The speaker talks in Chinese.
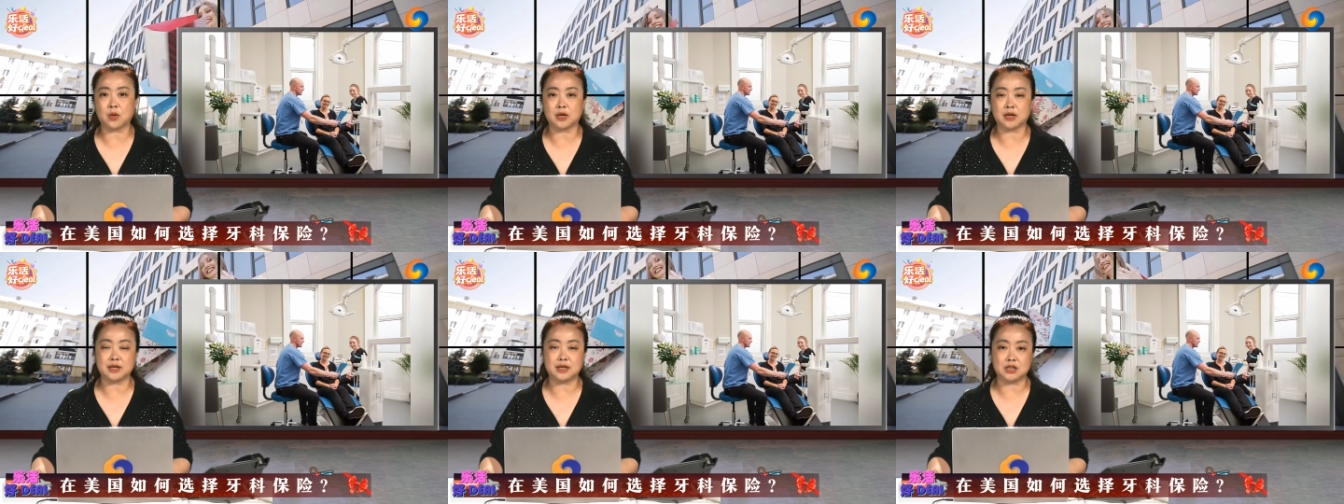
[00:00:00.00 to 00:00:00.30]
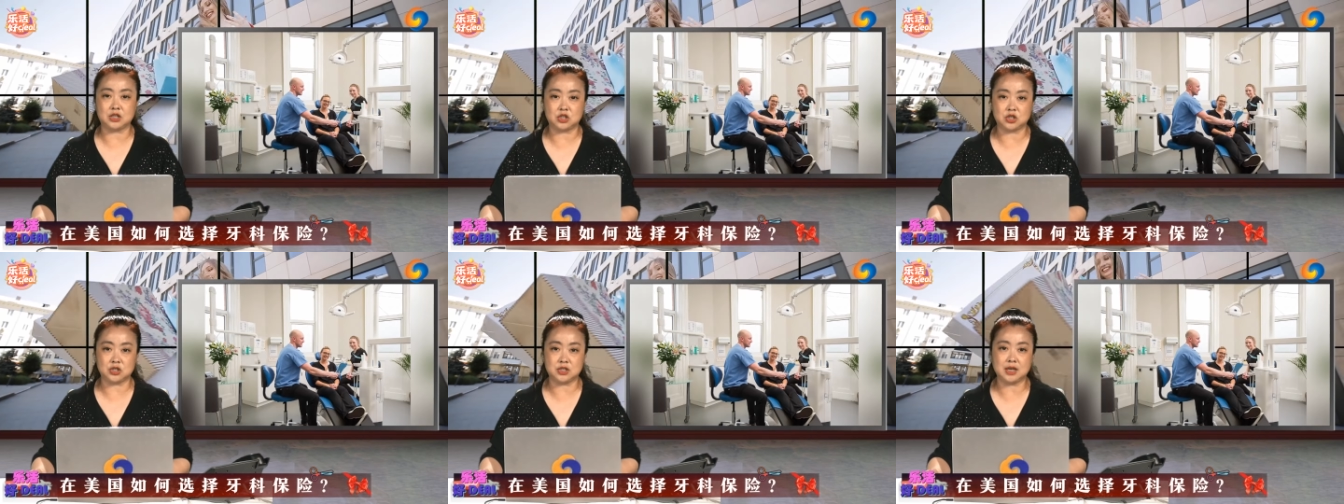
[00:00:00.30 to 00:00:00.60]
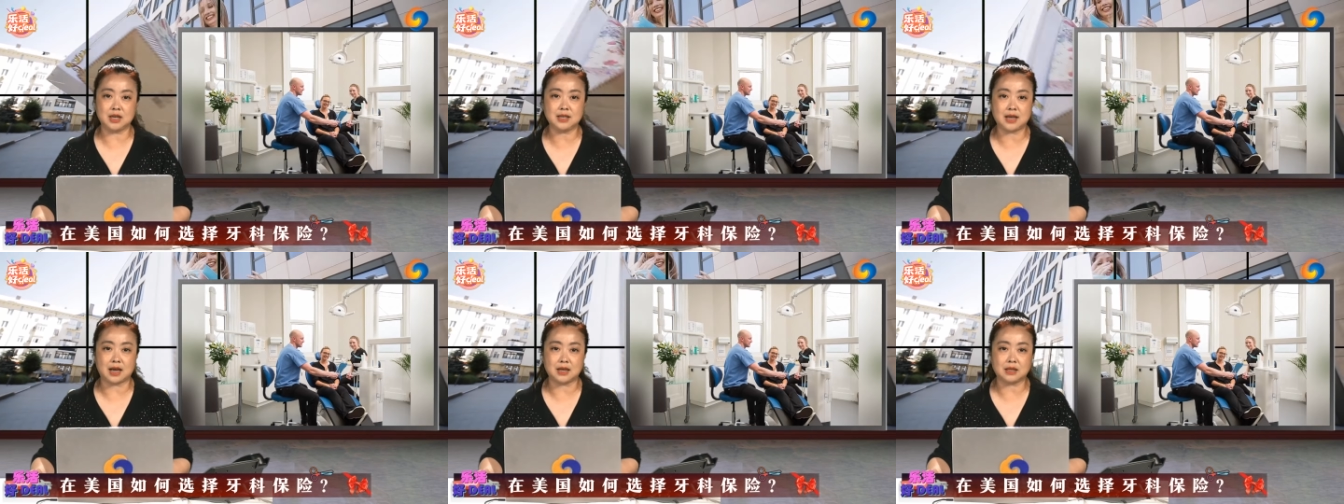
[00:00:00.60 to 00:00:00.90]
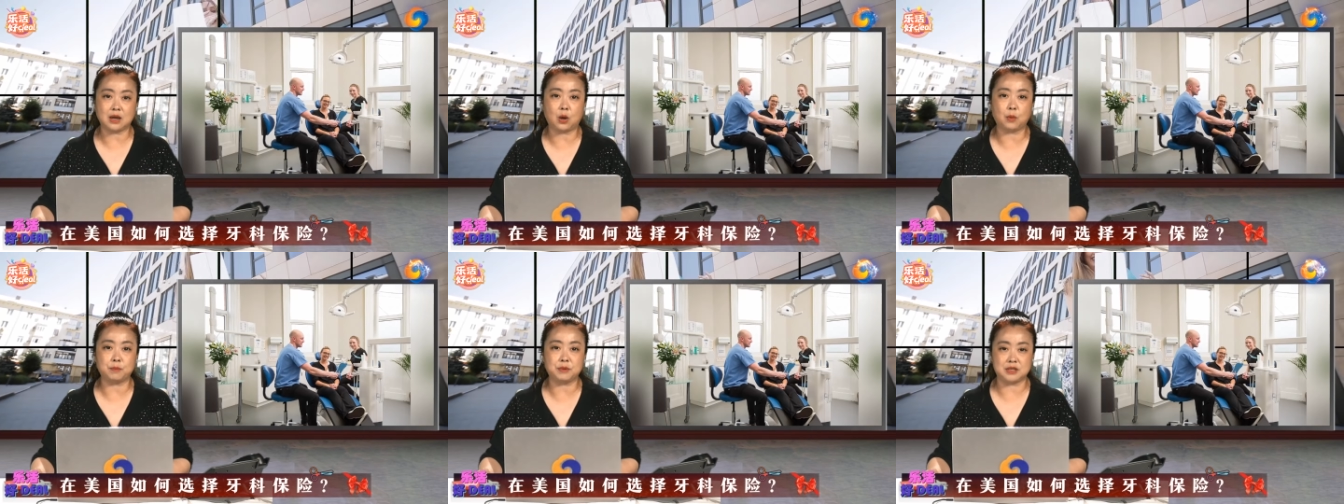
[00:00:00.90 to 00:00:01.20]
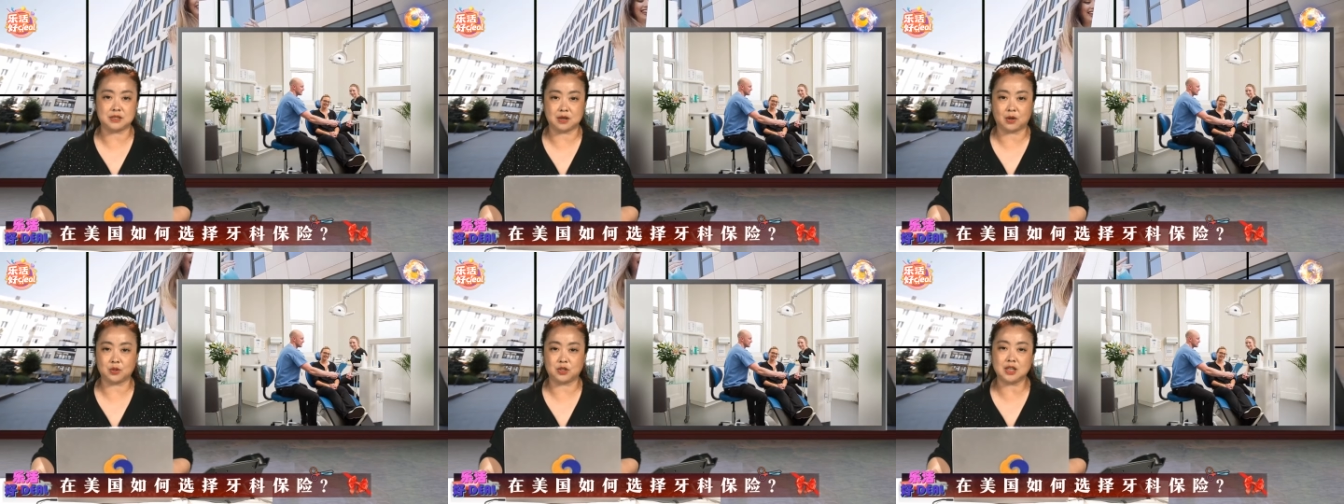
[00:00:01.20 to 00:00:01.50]
可以直接拿到比
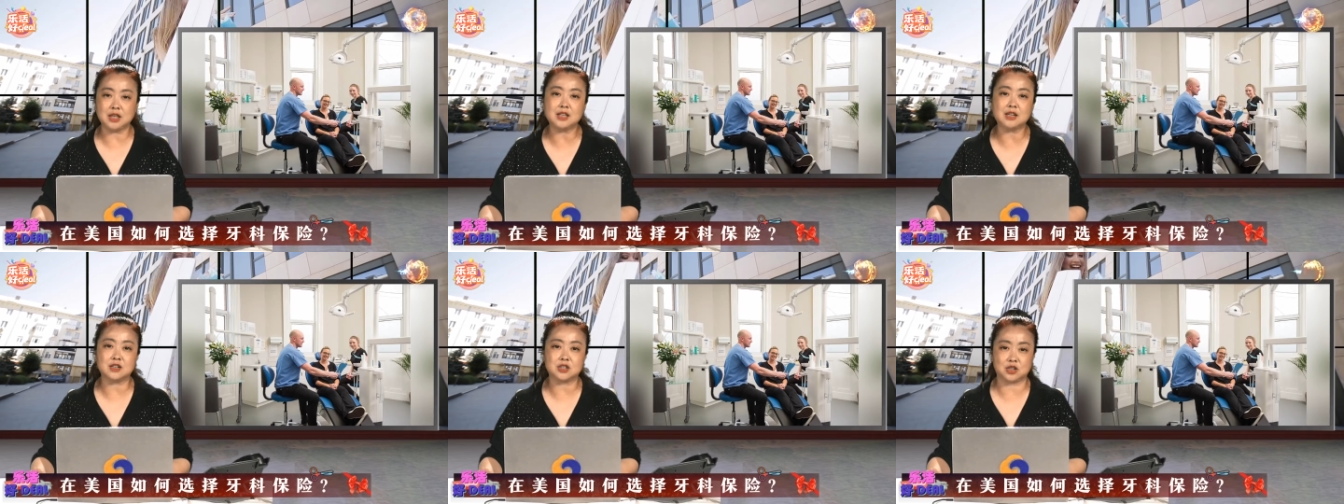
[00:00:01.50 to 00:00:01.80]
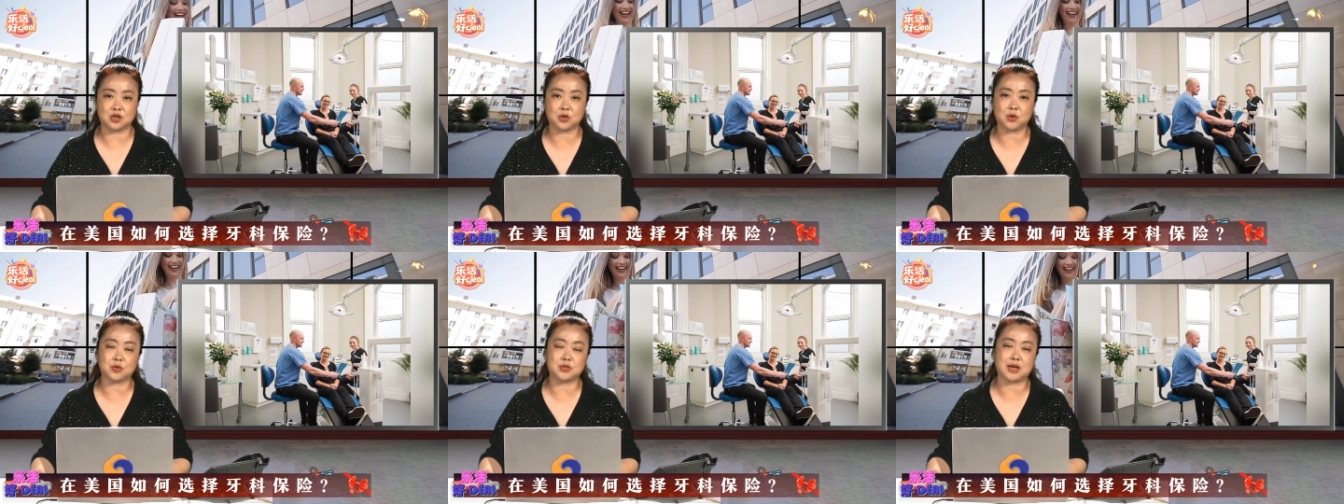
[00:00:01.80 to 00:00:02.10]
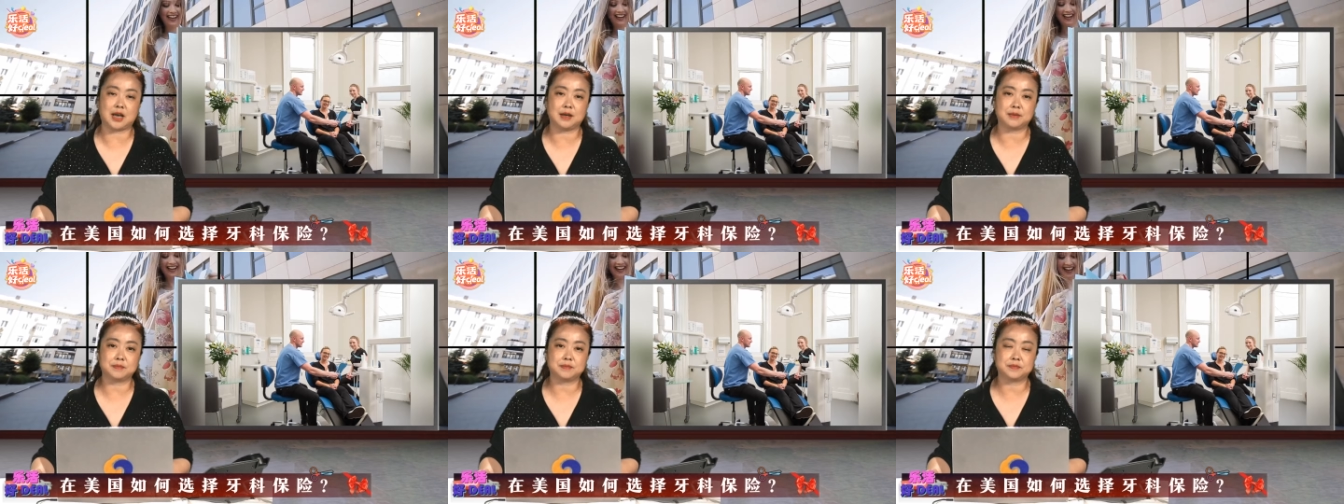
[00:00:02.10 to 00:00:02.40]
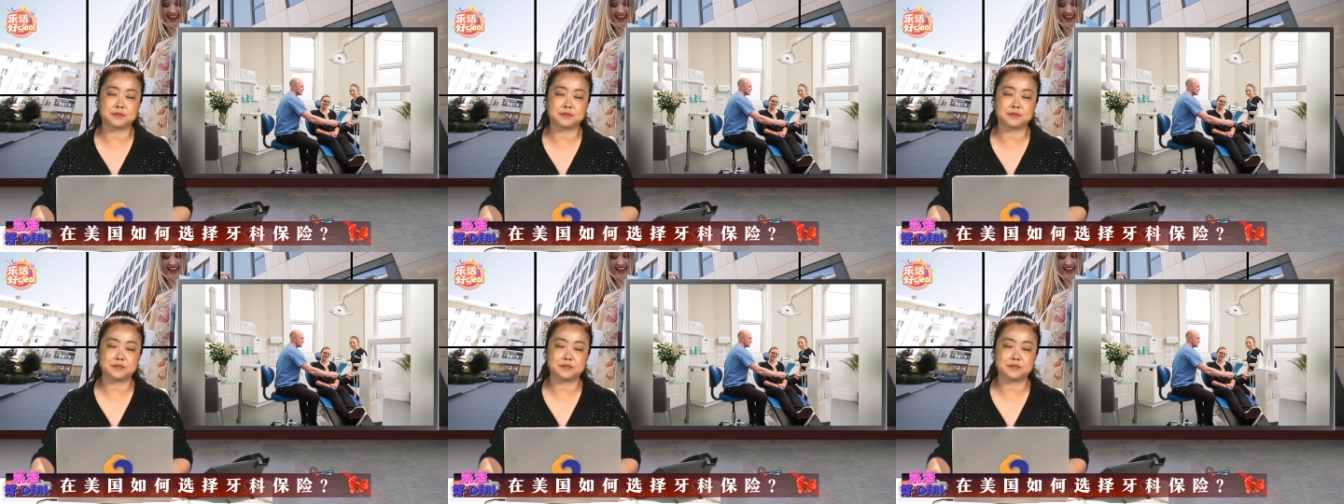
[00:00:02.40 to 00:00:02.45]
较低的折扣价。